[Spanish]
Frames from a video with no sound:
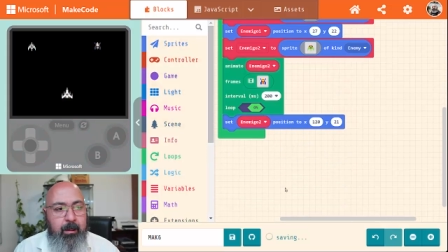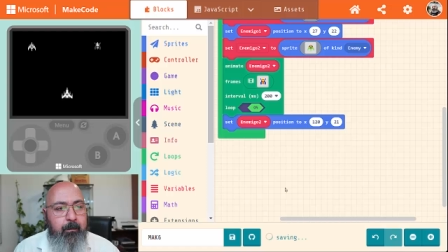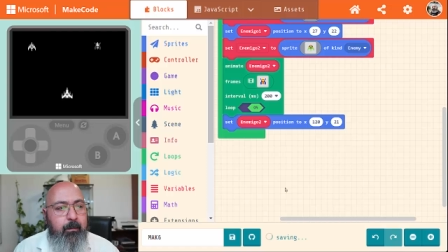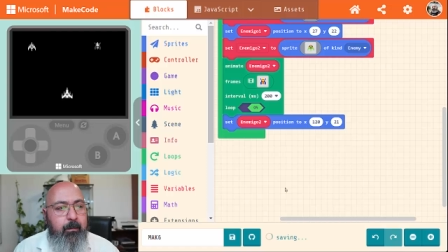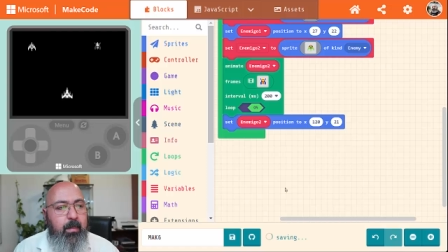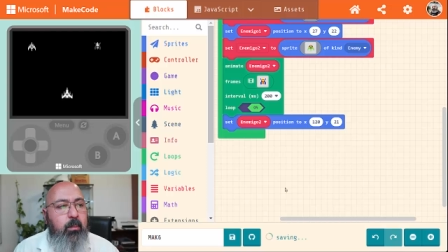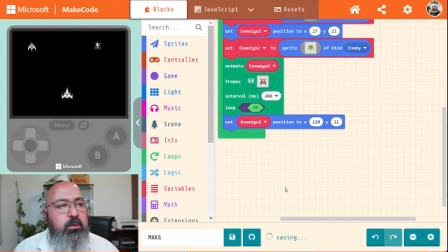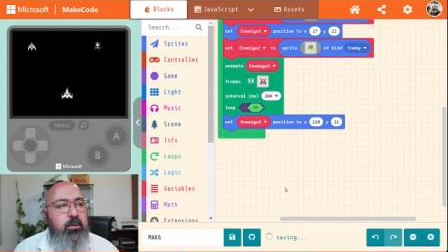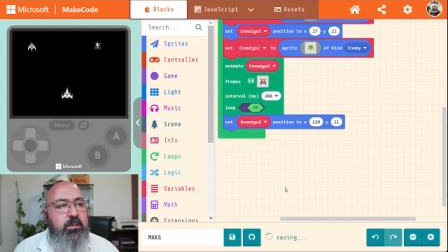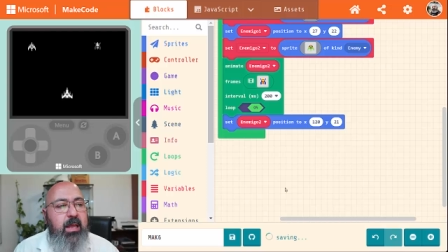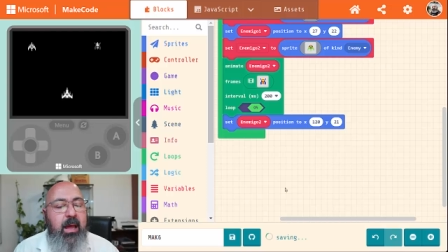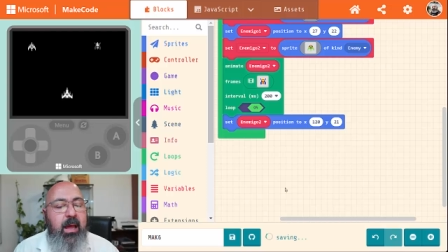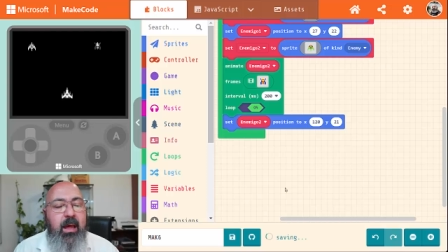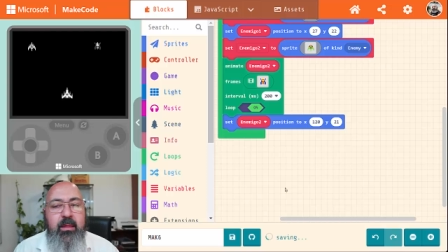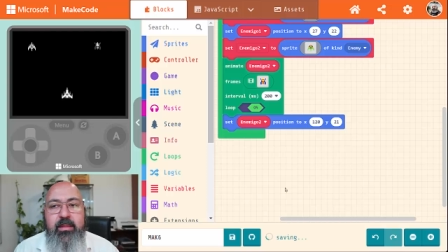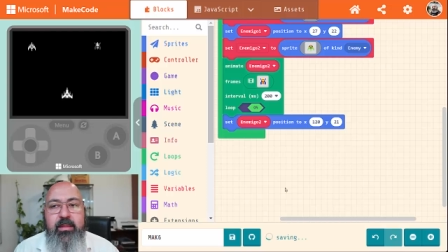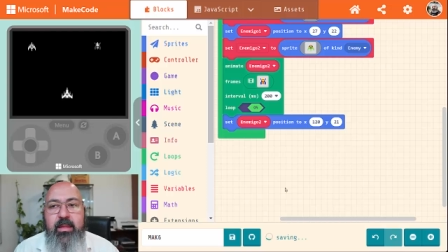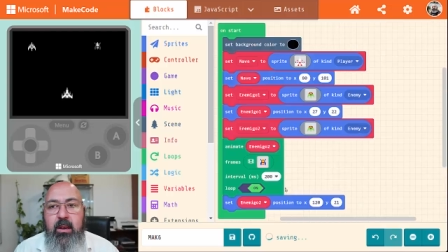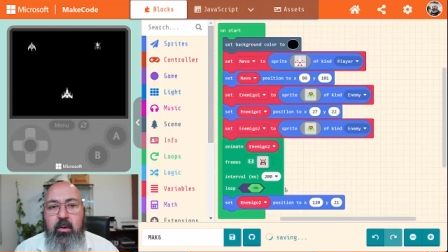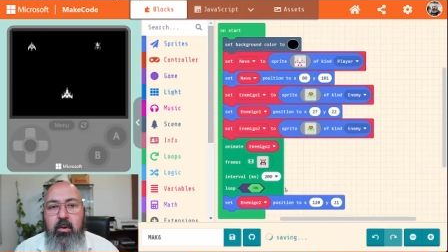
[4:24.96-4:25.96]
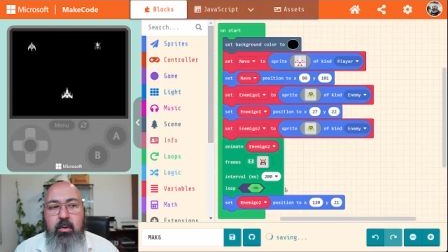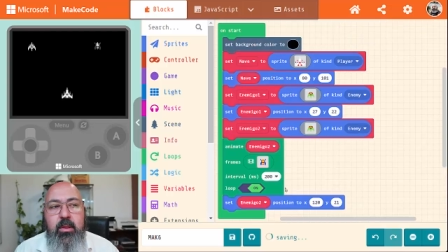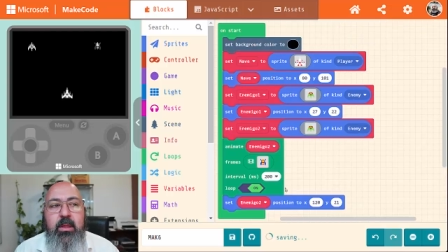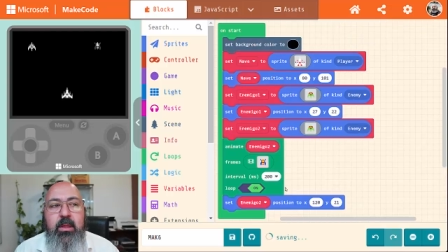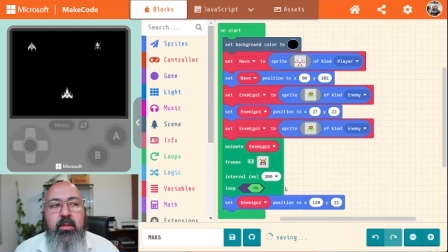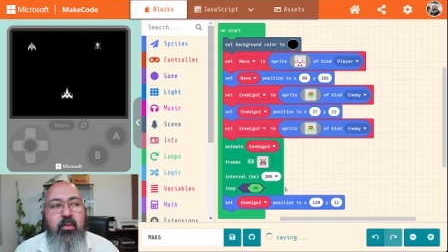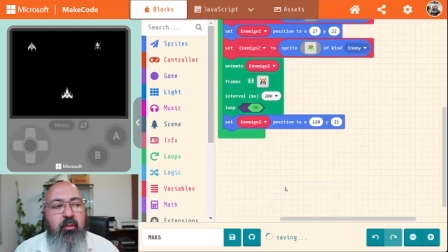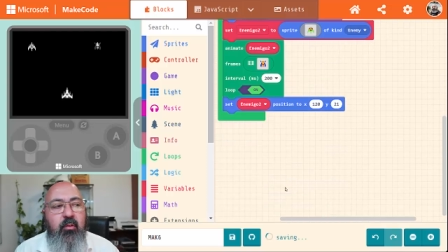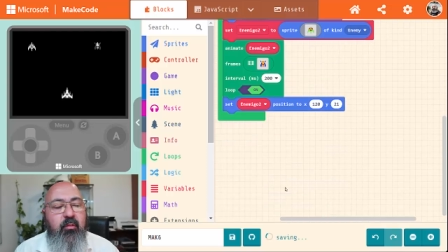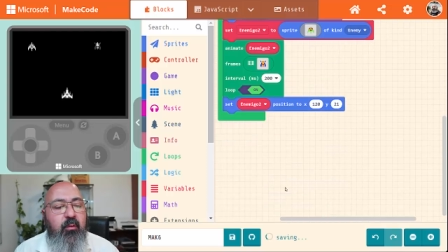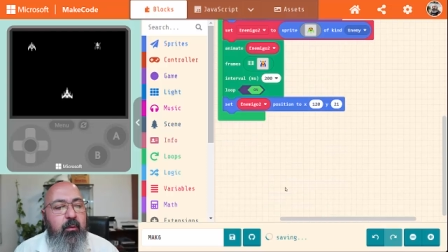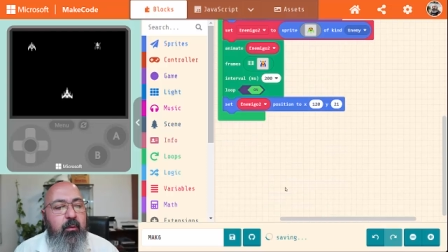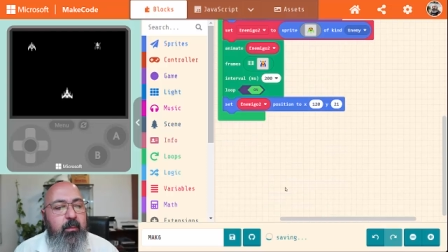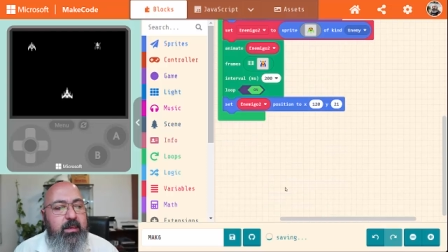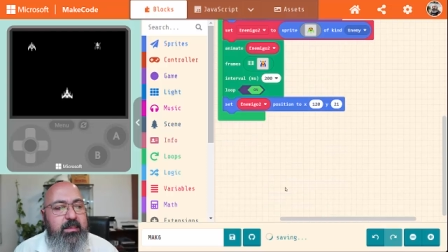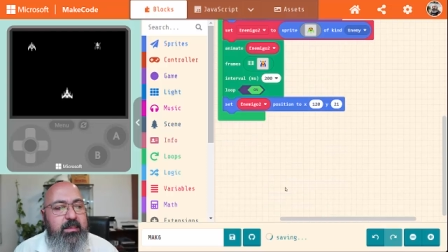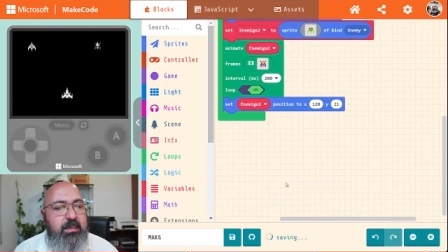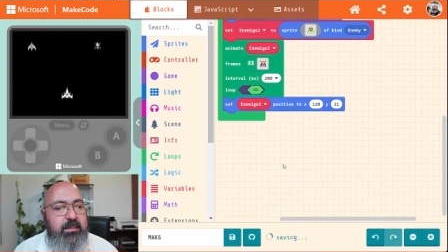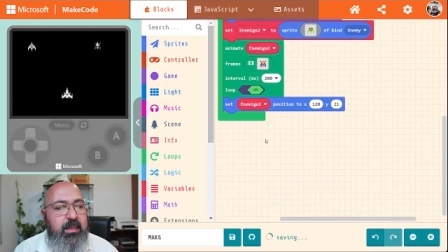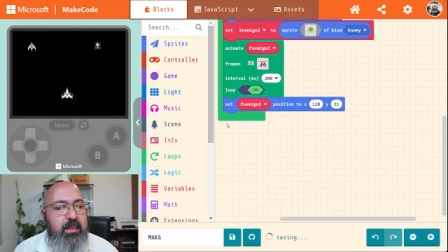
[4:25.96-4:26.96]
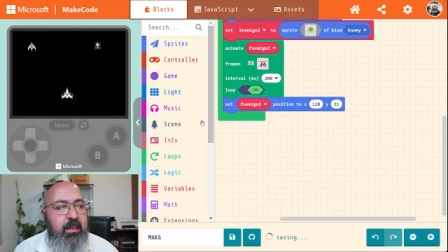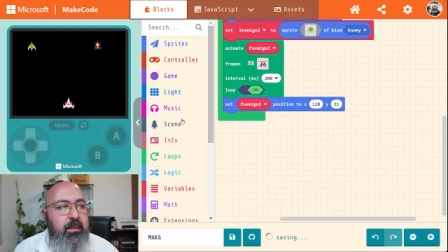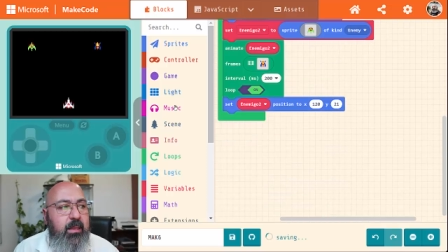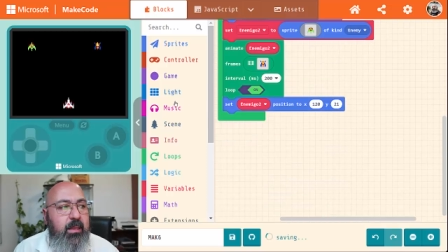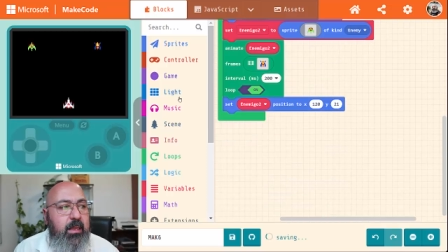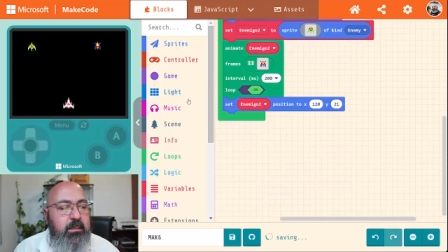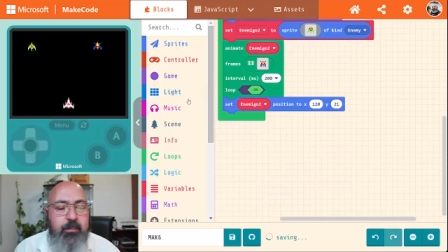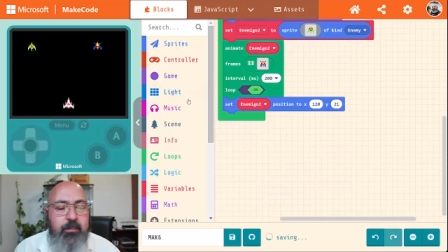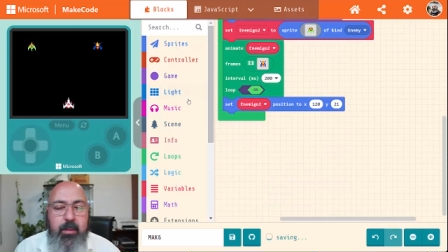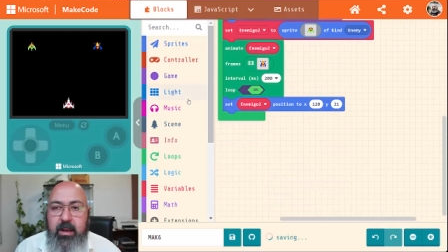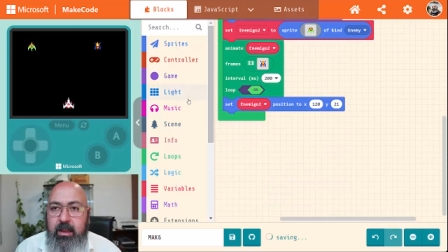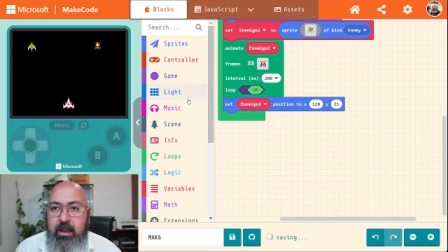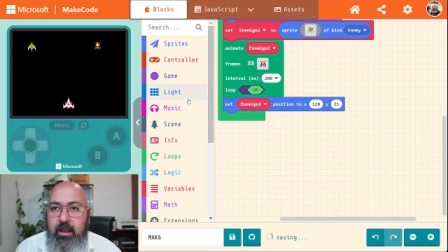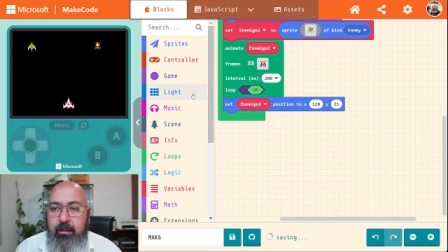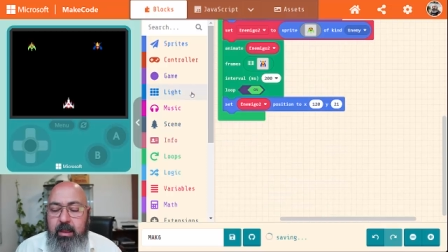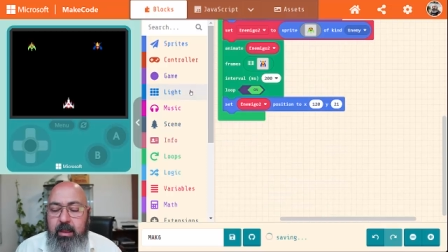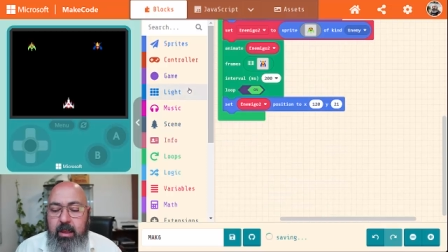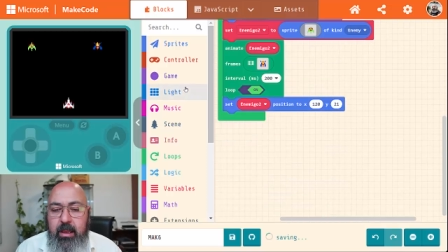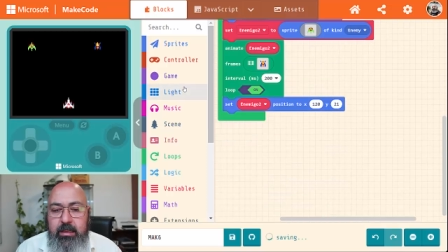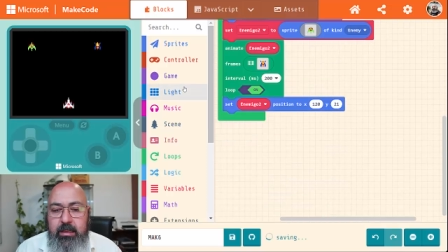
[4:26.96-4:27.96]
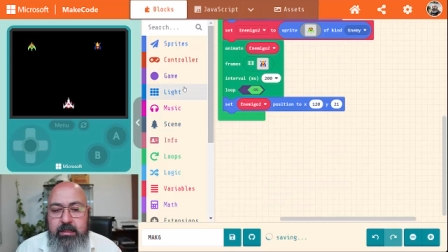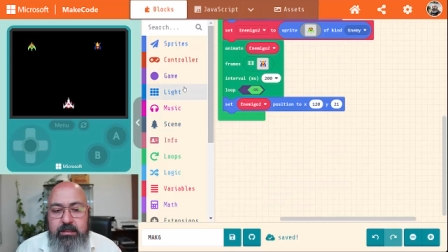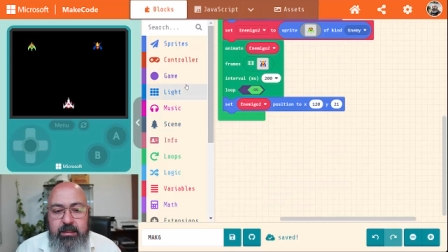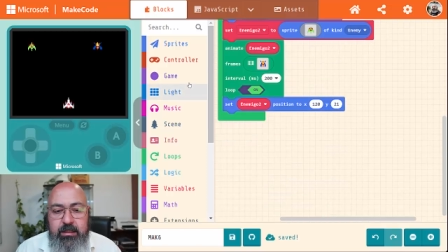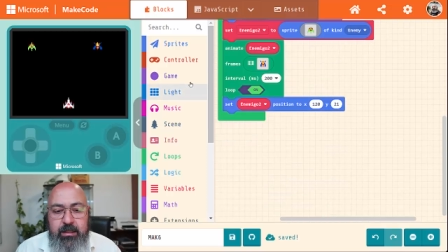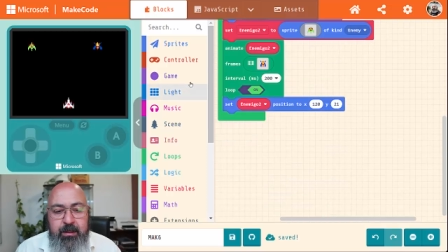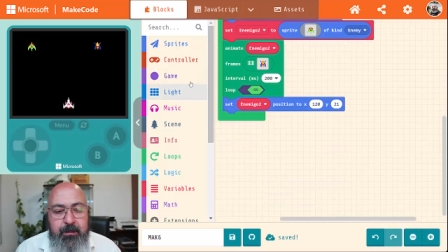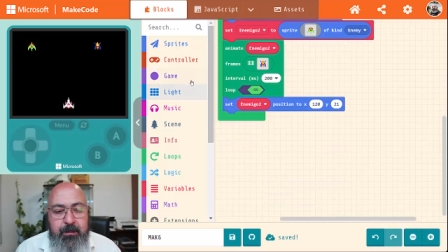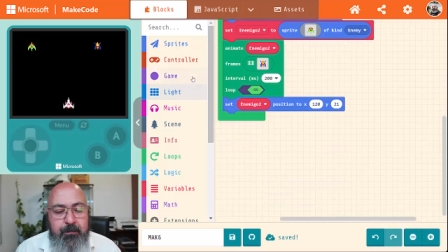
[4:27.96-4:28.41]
Vamos a hacerlo de dos formas distintas para que veáis